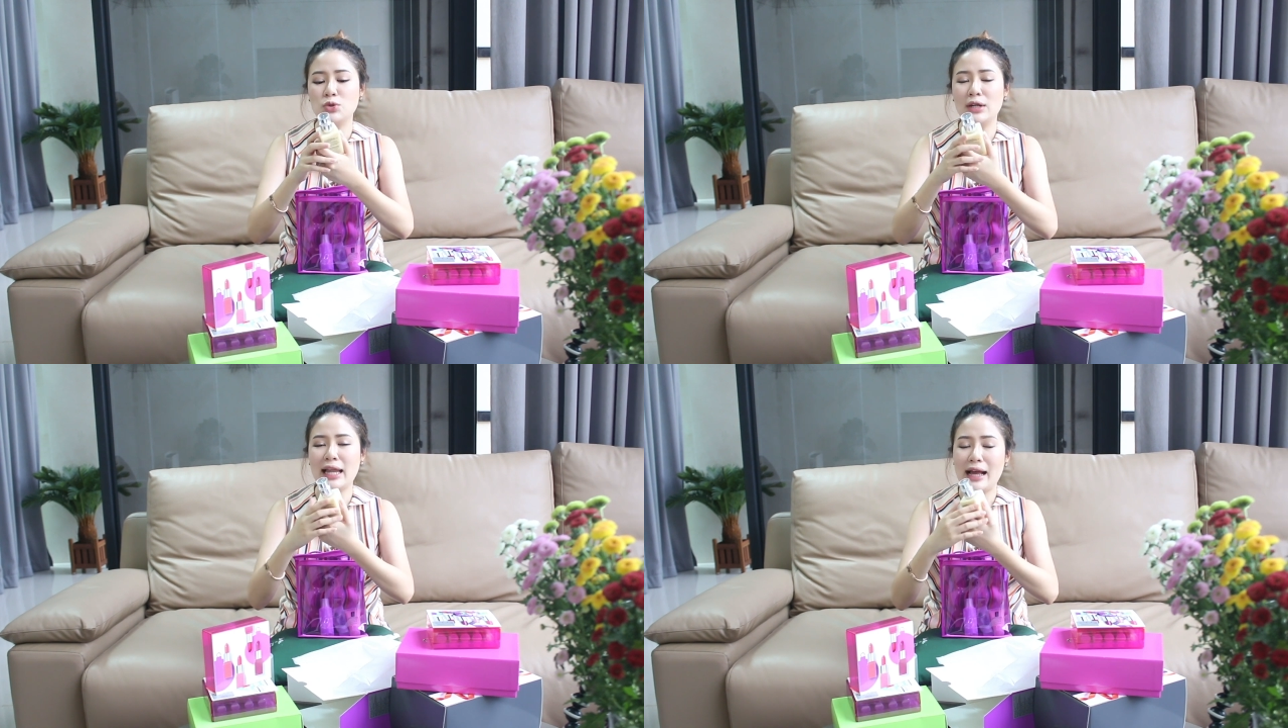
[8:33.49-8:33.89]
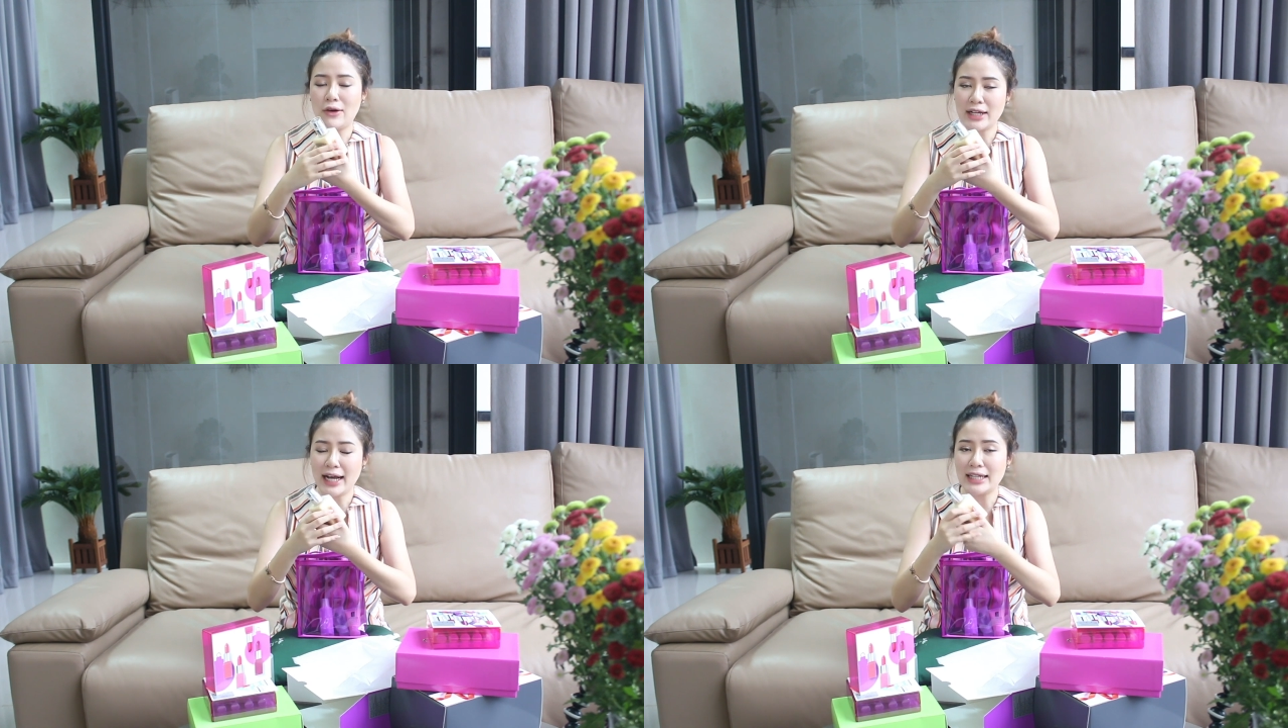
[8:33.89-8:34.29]
มดุลแล้
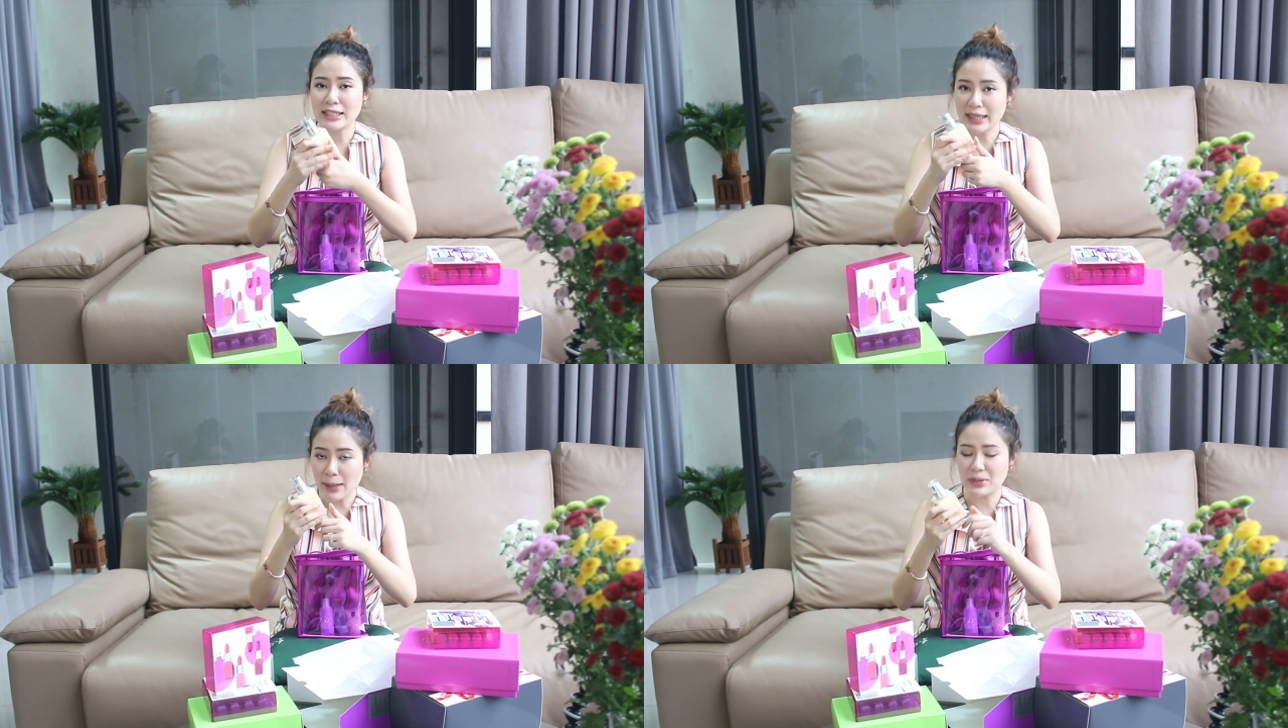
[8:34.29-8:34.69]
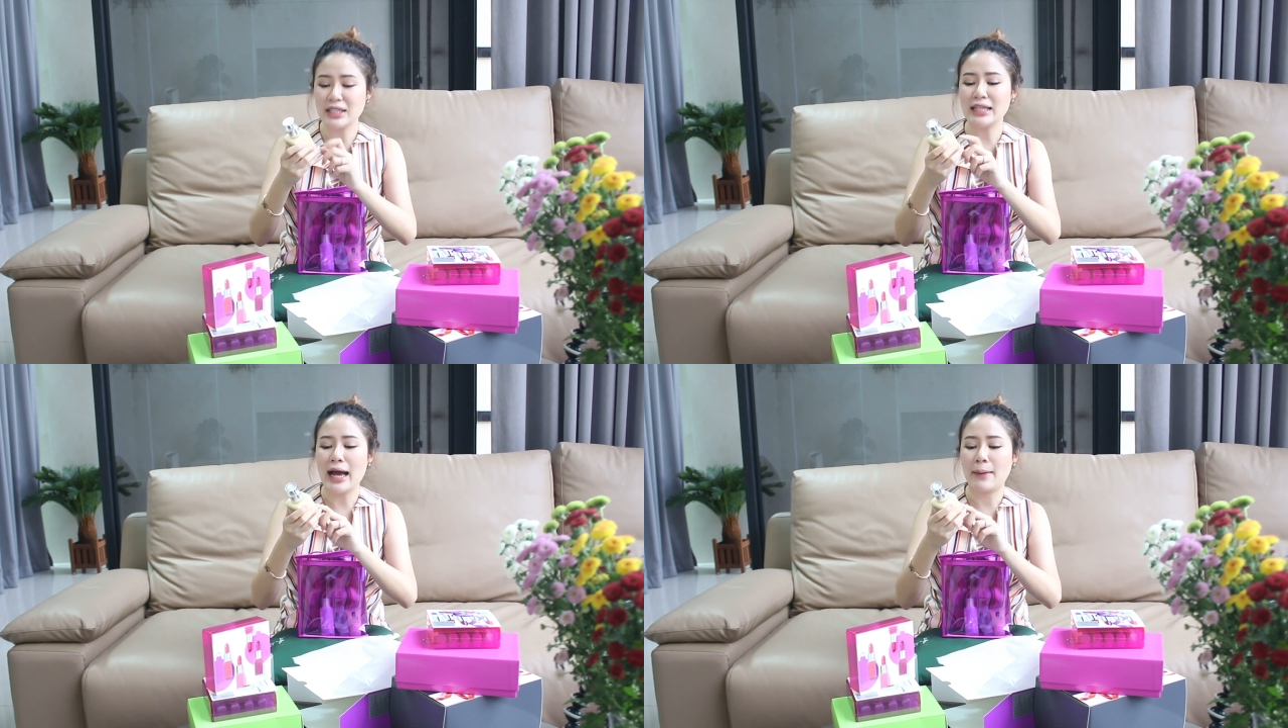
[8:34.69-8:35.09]
วนะคะสเต็ป
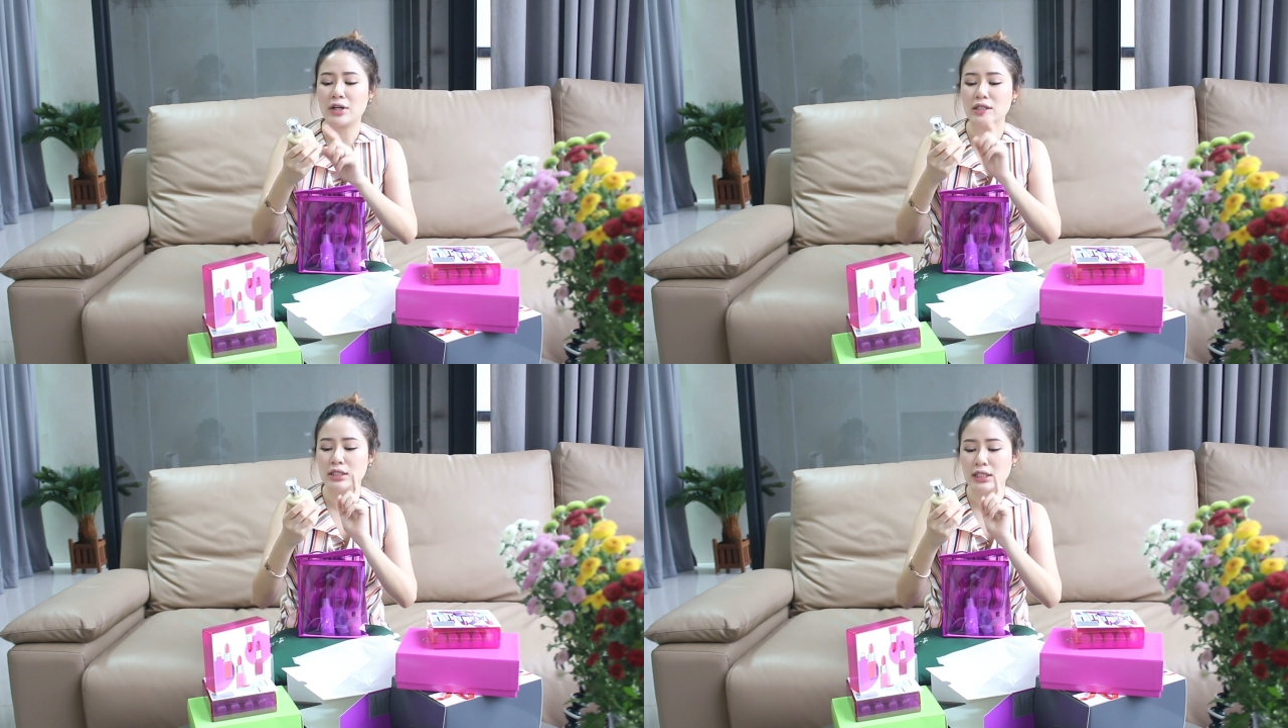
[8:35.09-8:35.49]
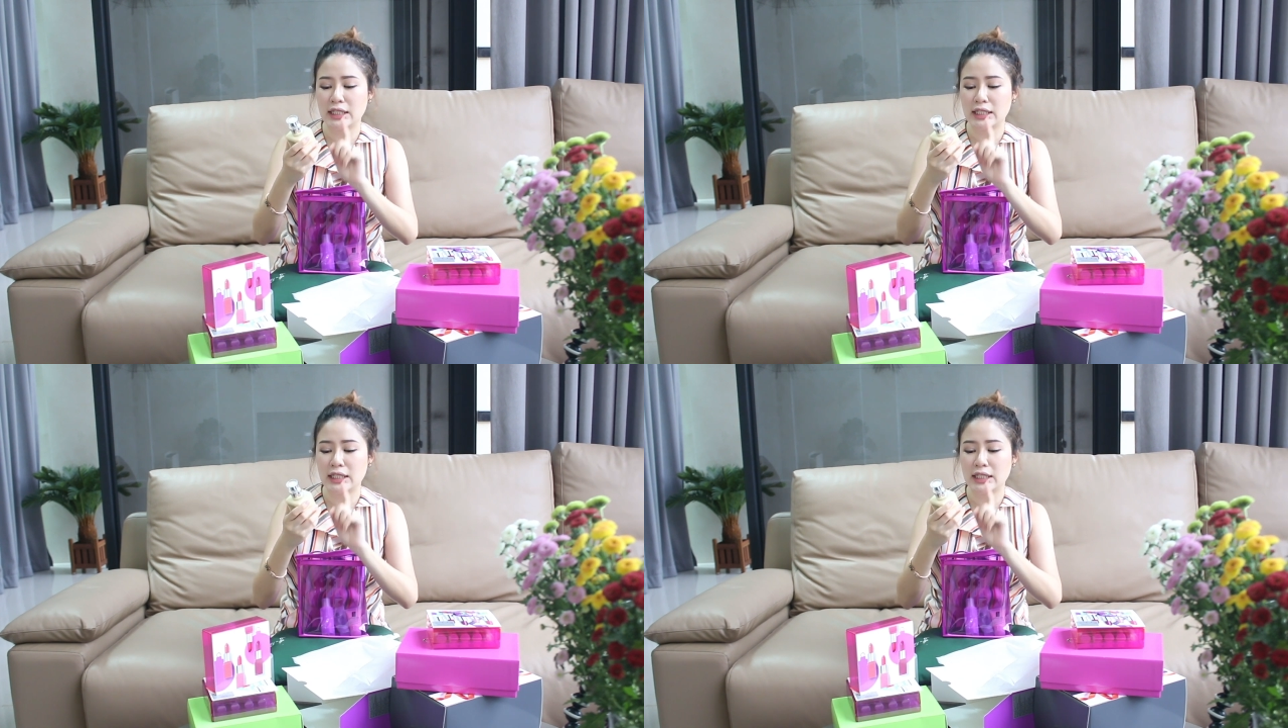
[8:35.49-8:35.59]
ที่3ก็คื